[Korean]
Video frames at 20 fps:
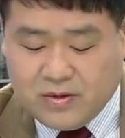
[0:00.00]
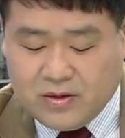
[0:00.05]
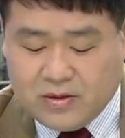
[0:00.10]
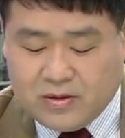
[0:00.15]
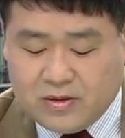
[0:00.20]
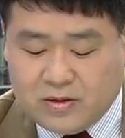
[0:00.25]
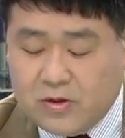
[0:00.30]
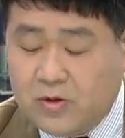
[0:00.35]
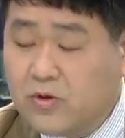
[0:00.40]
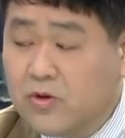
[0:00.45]

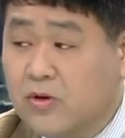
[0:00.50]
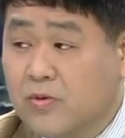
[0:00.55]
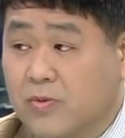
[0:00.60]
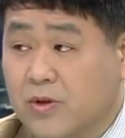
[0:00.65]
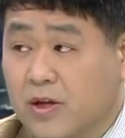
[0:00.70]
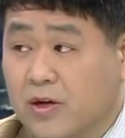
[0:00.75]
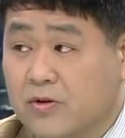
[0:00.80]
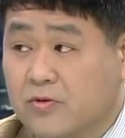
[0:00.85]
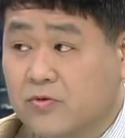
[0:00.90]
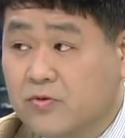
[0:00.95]
그
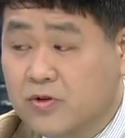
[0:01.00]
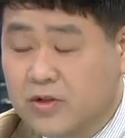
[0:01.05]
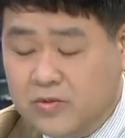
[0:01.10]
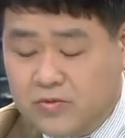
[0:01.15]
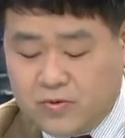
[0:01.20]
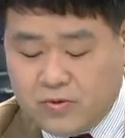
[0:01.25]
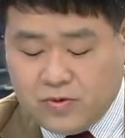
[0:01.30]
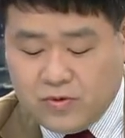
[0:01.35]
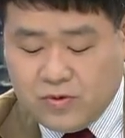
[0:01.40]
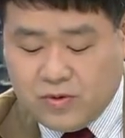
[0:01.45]
석유업계를
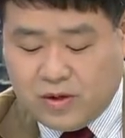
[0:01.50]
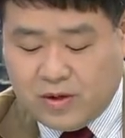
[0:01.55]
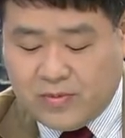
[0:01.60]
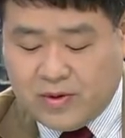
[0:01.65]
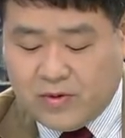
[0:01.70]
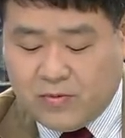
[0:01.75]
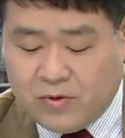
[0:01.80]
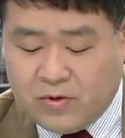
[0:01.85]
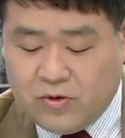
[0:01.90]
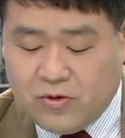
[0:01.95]
중심으로
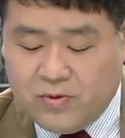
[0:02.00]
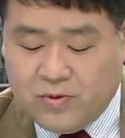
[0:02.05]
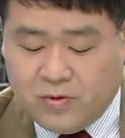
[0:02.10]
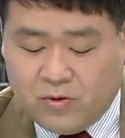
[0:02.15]
아마 원유비,